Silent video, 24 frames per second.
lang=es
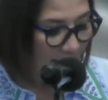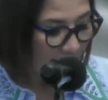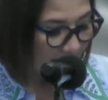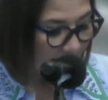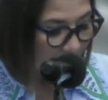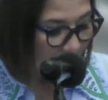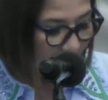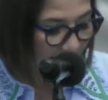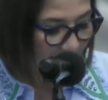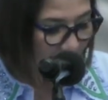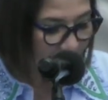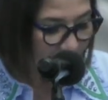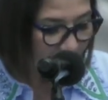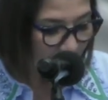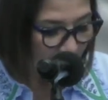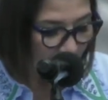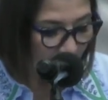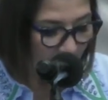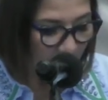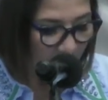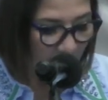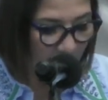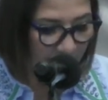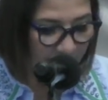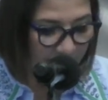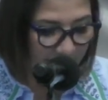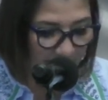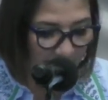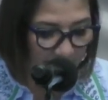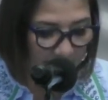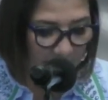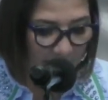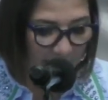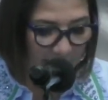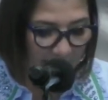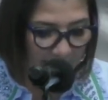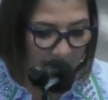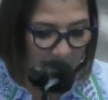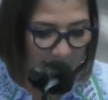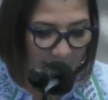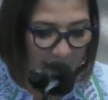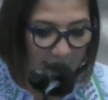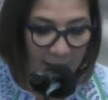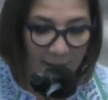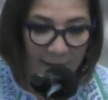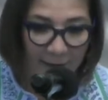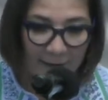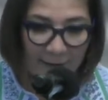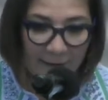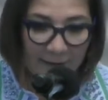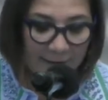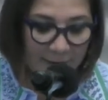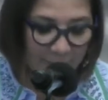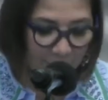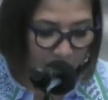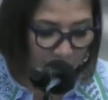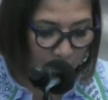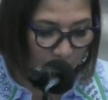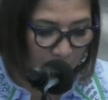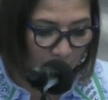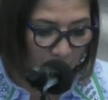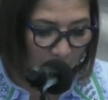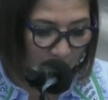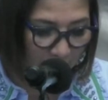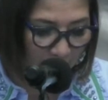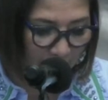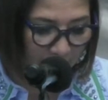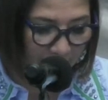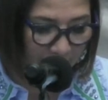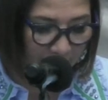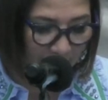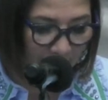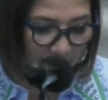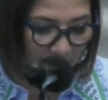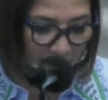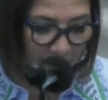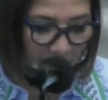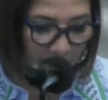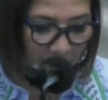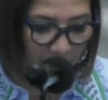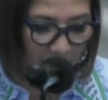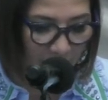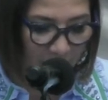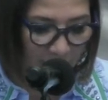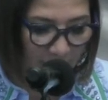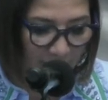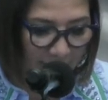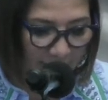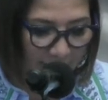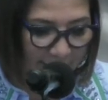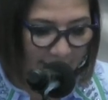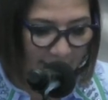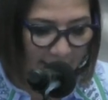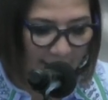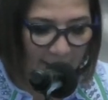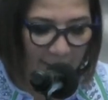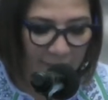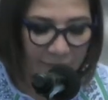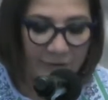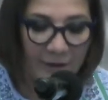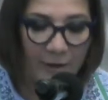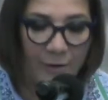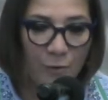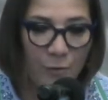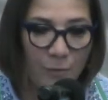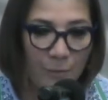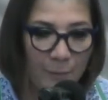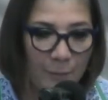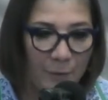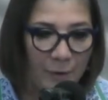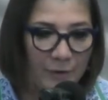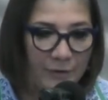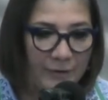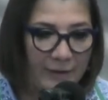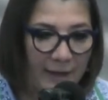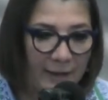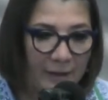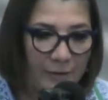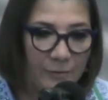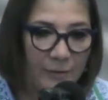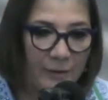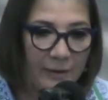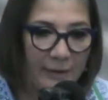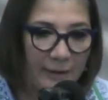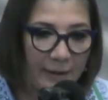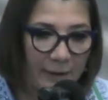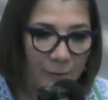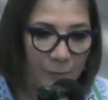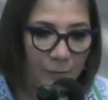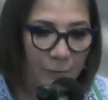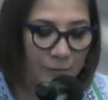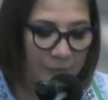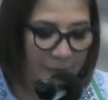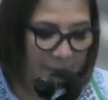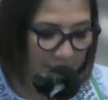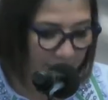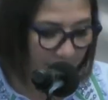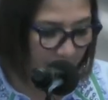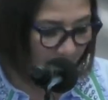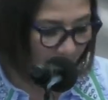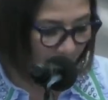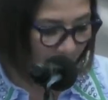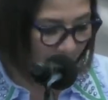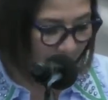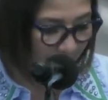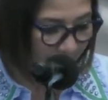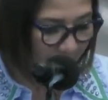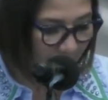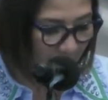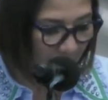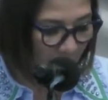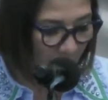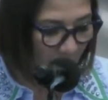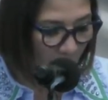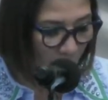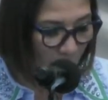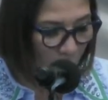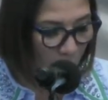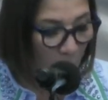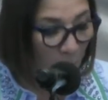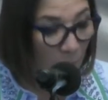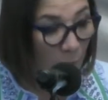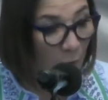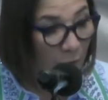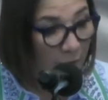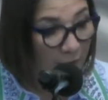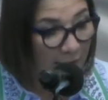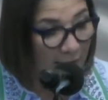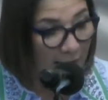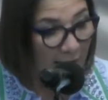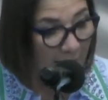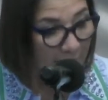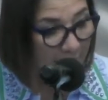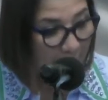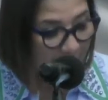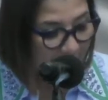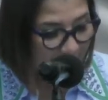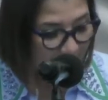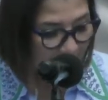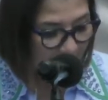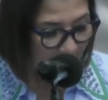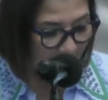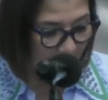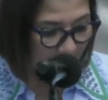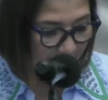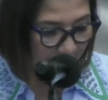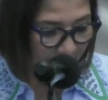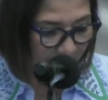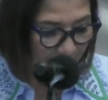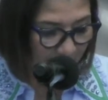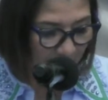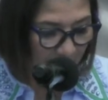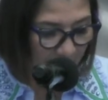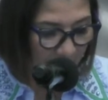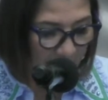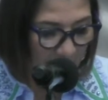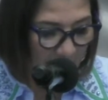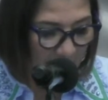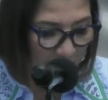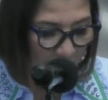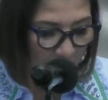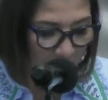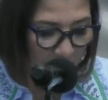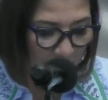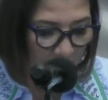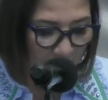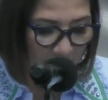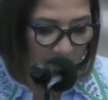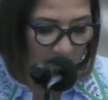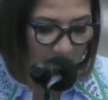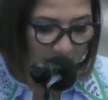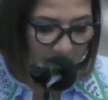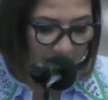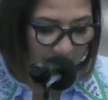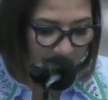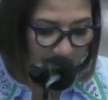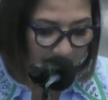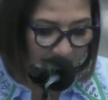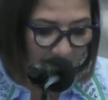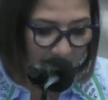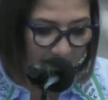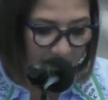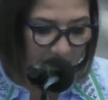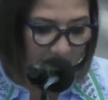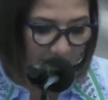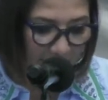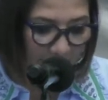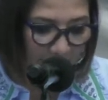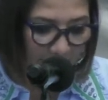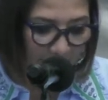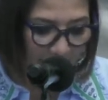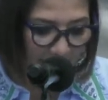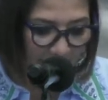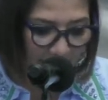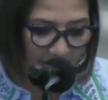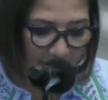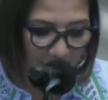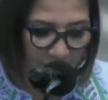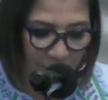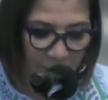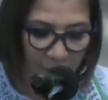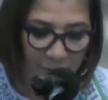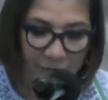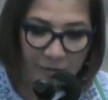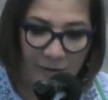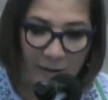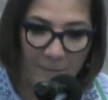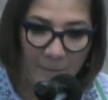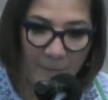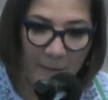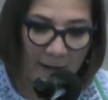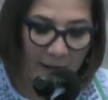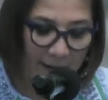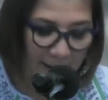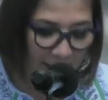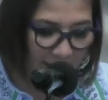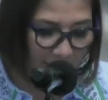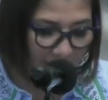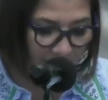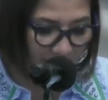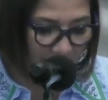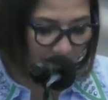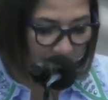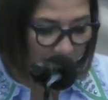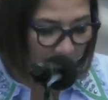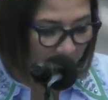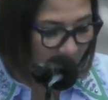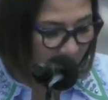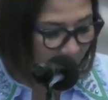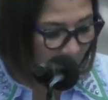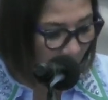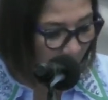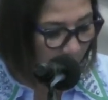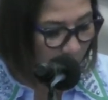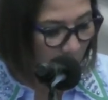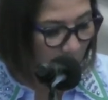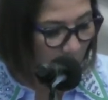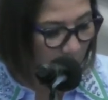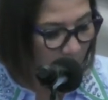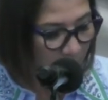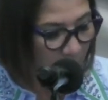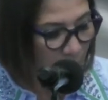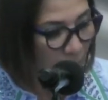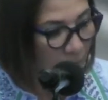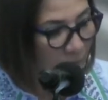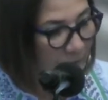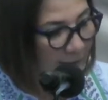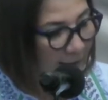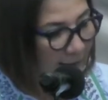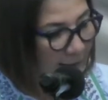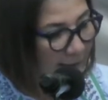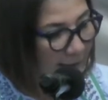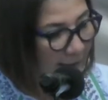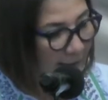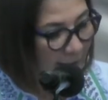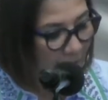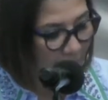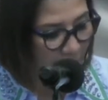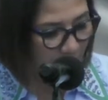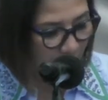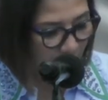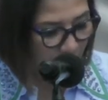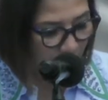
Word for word: El tramo del tren Maya y su nuevo trazo carece de un proyecto ejecutivo, como de la mía. Aunado de que hace apenas dos semanas se publicó un decreto de